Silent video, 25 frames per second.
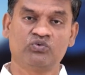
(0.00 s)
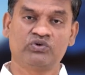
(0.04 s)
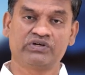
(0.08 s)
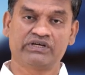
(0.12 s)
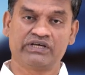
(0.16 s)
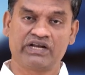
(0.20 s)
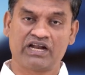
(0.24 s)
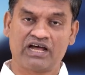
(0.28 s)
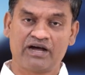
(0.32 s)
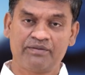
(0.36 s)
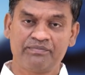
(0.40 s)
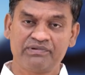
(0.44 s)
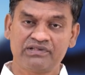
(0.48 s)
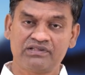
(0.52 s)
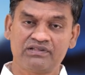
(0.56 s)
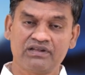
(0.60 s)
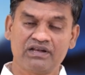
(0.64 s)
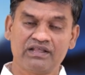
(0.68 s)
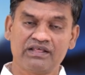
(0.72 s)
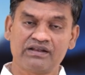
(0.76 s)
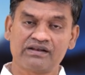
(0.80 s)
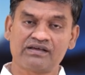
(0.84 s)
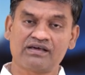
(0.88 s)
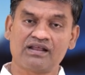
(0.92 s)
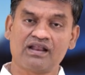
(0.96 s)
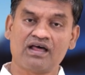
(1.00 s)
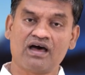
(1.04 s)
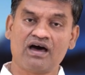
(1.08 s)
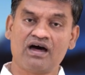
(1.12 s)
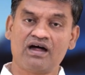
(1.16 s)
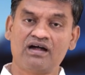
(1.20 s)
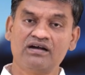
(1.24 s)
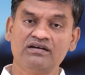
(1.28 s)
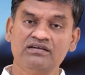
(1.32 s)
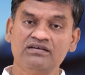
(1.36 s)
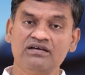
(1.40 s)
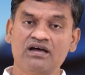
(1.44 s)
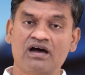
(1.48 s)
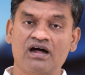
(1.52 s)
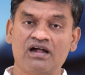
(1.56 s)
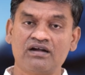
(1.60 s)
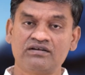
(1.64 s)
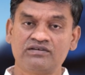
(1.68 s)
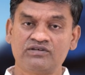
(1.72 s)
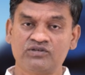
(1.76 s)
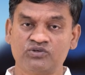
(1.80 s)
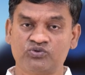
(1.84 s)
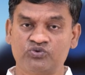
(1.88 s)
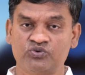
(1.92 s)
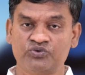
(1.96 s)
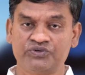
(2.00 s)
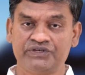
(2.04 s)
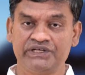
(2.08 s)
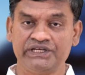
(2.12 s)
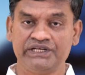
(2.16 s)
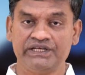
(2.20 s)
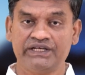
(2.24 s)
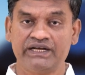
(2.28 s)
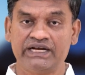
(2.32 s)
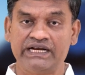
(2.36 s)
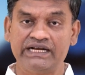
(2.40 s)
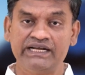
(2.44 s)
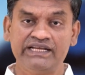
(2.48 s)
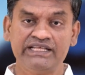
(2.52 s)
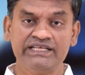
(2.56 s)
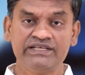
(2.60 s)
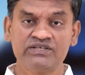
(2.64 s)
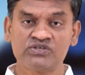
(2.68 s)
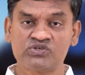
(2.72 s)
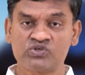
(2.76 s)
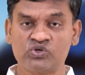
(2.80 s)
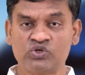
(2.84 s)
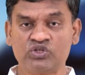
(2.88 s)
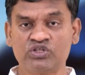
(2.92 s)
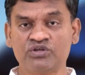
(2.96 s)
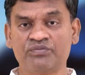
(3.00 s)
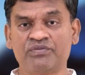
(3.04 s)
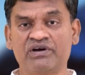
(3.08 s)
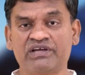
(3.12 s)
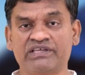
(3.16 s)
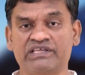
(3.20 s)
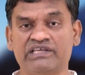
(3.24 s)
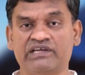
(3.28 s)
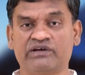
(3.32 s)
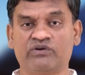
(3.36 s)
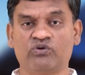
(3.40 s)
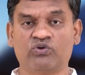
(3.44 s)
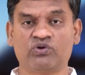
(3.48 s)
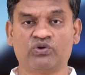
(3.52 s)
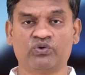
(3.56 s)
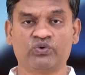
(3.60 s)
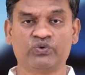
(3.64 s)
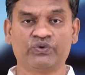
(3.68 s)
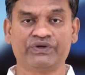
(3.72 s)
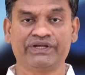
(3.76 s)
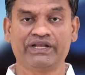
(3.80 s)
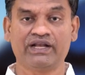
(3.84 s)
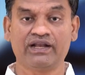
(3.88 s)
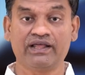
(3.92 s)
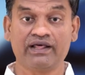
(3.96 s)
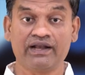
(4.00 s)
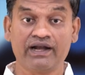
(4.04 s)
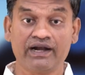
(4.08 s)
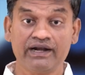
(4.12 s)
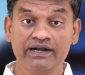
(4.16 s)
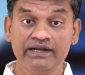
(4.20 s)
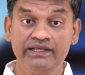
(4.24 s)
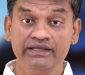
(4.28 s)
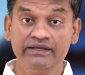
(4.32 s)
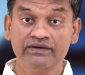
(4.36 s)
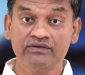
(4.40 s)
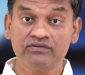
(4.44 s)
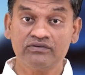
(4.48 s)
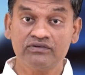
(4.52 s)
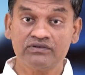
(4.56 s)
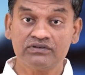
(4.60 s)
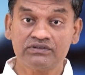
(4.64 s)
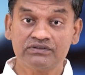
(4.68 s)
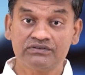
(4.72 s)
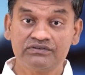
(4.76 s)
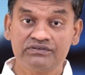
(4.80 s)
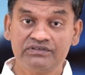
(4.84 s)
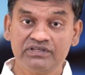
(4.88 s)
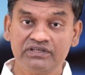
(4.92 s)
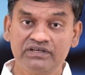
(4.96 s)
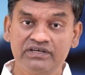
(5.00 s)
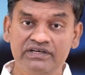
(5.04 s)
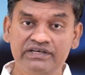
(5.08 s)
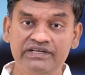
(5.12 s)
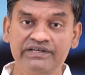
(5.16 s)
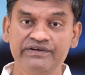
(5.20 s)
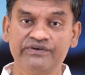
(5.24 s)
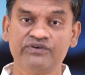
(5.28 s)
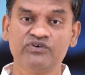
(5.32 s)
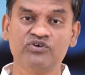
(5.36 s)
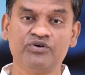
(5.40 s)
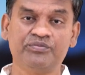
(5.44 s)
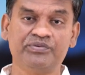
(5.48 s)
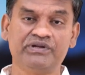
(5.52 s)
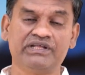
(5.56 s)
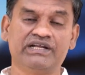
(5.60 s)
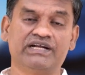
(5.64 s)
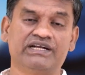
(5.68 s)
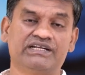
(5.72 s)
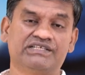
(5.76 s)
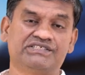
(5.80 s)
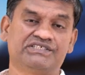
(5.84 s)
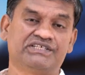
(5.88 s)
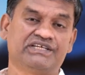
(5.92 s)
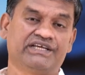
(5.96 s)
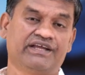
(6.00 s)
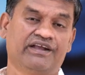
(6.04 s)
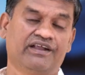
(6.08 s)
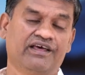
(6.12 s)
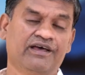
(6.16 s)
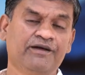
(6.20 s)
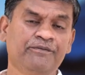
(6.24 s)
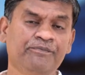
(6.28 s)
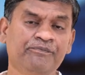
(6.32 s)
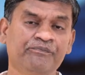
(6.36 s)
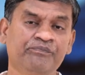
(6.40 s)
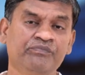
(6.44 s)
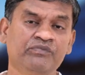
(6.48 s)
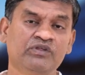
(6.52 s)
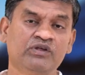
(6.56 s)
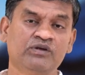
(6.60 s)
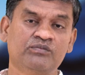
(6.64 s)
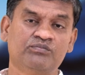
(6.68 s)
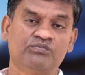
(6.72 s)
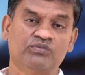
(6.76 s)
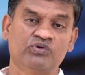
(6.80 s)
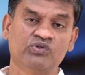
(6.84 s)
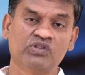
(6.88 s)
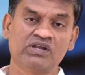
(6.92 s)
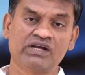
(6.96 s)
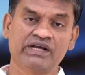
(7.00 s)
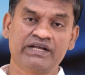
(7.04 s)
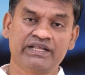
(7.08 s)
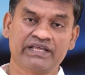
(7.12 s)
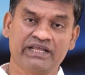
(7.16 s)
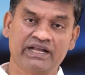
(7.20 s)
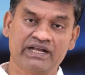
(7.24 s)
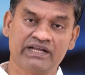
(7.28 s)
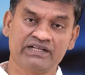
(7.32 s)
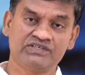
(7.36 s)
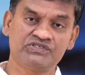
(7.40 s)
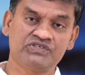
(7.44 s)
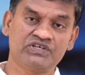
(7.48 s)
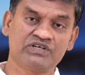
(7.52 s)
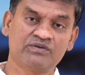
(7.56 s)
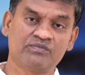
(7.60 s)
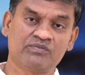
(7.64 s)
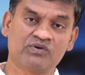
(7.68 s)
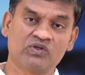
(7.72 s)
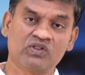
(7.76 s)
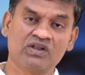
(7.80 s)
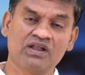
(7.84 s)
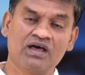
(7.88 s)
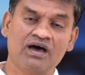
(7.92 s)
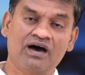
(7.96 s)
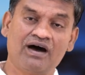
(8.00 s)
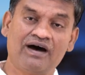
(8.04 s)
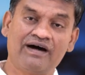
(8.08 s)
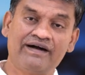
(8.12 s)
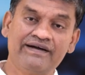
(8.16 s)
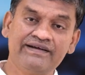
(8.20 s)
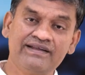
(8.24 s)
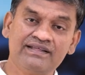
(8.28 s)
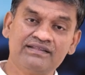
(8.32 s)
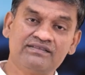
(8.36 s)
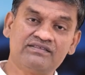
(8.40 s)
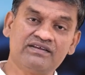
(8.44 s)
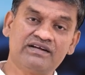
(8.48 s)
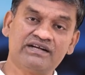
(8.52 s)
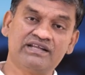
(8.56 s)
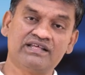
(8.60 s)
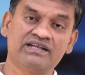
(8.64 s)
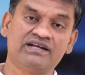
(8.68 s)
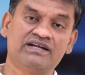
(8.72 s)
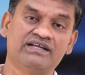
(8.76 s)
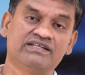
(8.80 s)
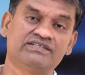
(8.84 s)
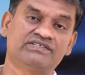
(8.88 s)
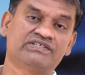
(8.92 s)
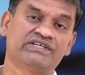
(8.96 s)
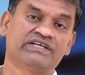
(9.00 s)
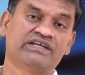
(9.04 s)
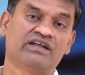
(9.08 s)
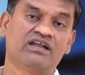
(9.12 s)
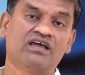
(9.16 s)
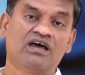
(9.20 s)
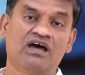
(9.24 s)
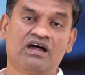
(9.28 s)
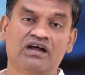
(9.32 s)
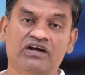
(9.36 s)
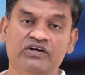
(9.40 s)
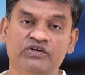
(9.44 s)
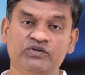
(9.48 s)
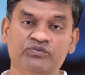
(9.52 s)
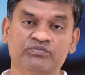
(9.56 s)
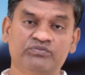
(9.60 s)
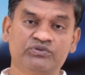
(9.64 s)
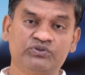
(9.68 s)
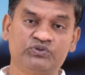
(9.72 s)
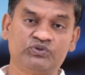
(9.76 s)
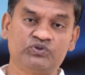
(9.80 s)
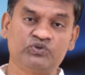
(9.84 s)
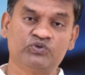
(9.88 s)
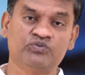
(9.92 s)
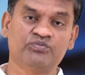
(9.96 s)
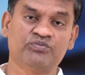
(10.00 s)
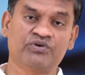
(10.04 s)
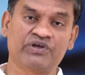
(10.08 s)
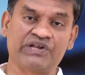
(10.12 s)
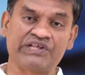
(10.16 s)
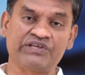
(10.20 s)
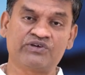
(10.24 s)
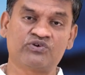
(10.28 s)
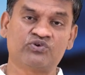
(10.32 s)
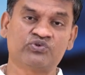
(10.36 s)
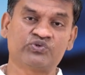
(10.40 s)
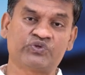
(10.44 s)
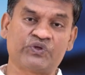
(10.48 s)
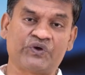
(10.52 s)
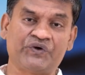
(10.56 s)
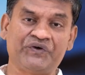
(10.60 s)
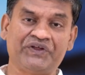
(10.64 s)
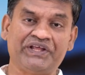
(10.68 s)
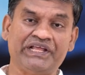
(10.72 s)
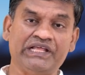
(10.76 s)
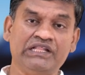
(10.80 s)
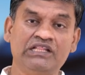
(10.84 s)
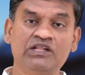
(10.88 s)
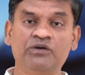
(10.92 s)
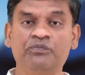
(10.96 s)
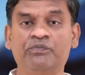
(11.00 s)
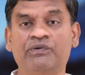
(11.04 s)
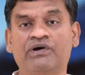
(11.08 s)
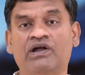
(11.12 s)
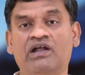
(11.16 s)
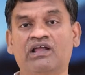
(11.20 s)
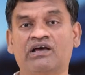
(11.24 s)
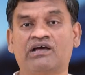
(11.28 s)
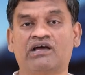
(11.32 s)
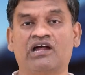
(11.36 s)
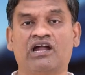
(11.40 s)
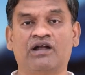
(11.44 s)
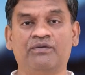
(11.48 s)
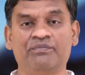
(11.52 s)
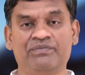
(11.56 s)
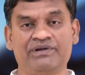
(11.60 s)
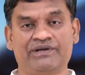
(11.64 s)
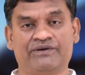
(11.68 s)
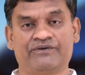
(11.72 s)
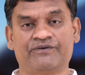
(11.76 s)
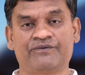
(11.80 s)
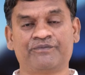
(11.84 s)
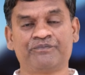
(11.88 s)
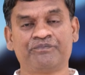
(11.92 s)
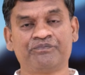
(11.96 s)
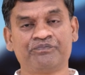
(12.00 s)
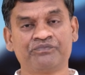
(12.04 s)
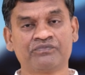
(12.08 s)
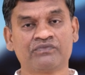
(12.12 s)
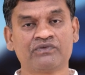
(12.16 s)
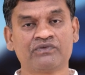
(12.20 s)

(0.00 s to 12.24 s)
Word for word: ஒரு கிராமத்தில் இருக்கிற ஆடு ஆட்டுக்குட்டி ரெண்டையும் சொந்தமாக்கி கொள்ளணும் இல்லை ரெண்டையும் திருடணும் அப்படின்னு நினச்சிங்கன்னா முதல்ல நீங்கள் நினச்சிங்க முதல்ல ஆடை திருட நினச்சிங்கன்னா ஆடு முட்டும் முறைக்கும் தன்னுடைய எதிர்ப்புகளை காண்பிக்கும்